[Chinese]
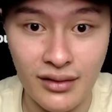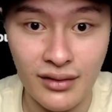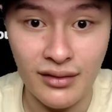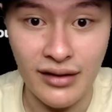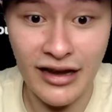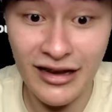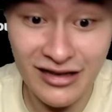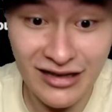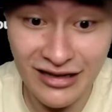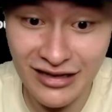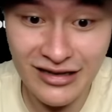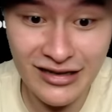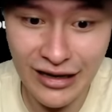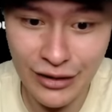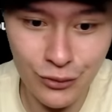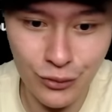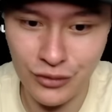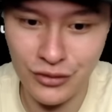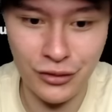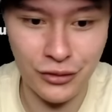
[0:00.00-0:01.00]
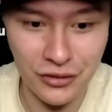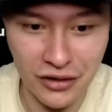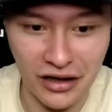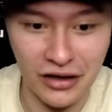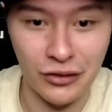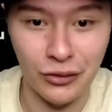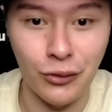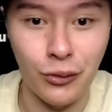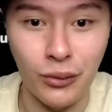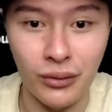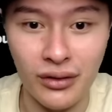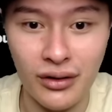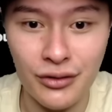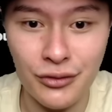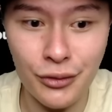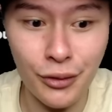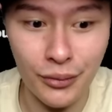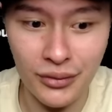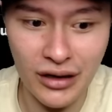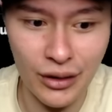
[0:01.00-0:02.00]
SEC 他做事都是很拖的，
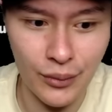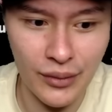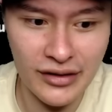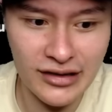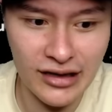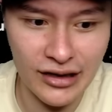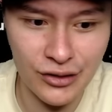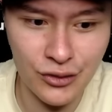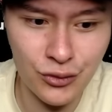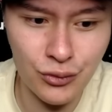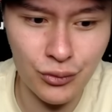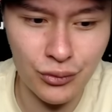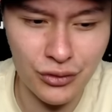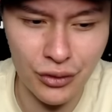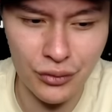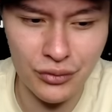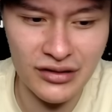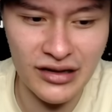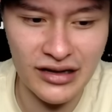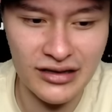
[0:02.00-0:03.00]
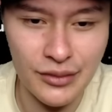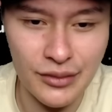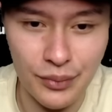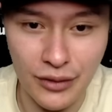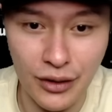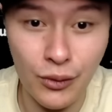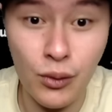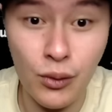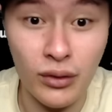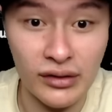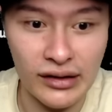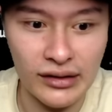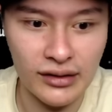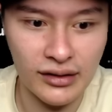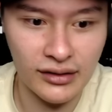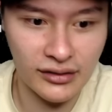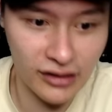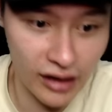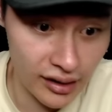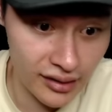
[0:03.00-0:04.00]
所以我认为在数周之内是比较困难
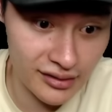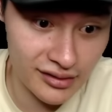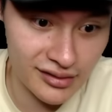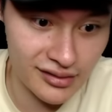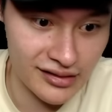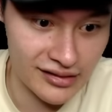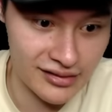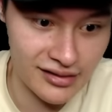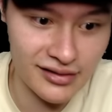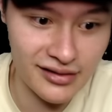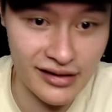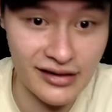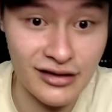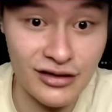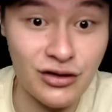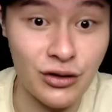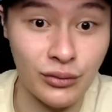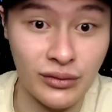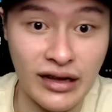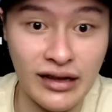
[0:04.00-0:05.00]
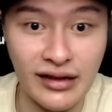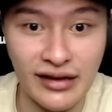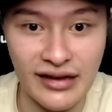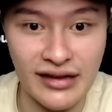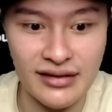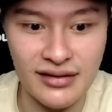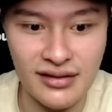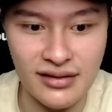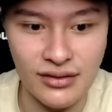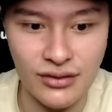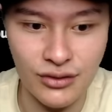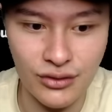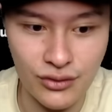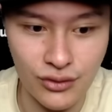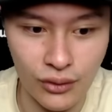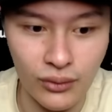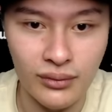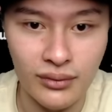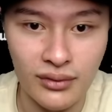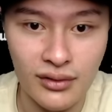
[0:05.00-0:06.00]
的。当然，其实这也是从他的言辞
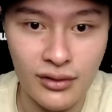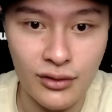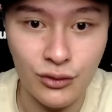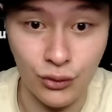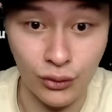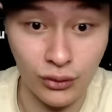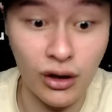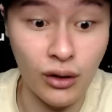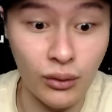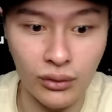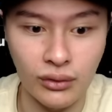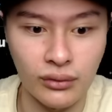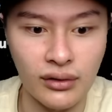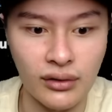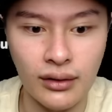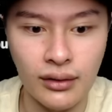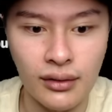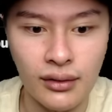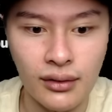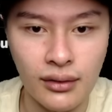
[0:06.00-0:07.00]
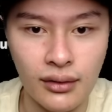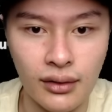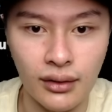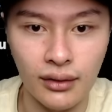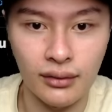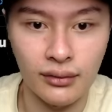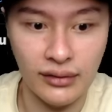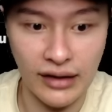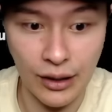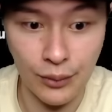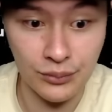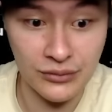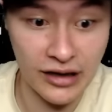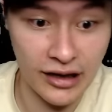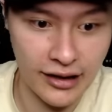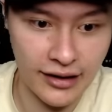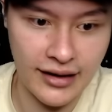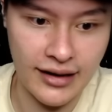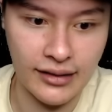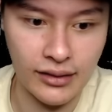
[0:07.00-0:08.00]
中所透露的。来，我们再
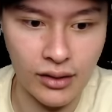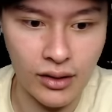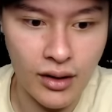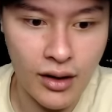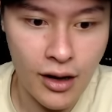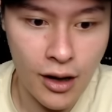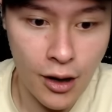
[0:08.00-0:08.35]
来看啊。